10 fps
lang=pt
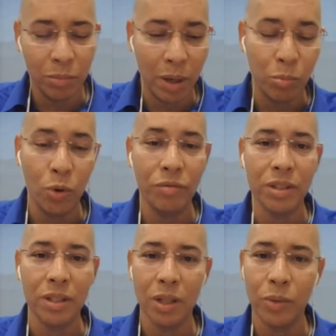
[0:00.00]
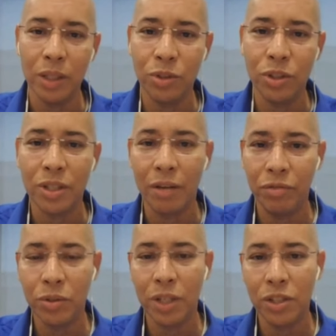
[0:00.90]
uma boa visão aí dos
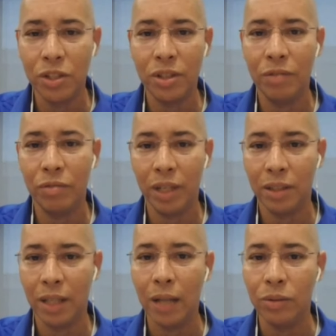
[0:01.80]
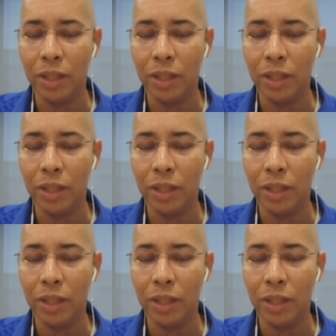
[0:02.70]
desafios que a gente tem enfrentado.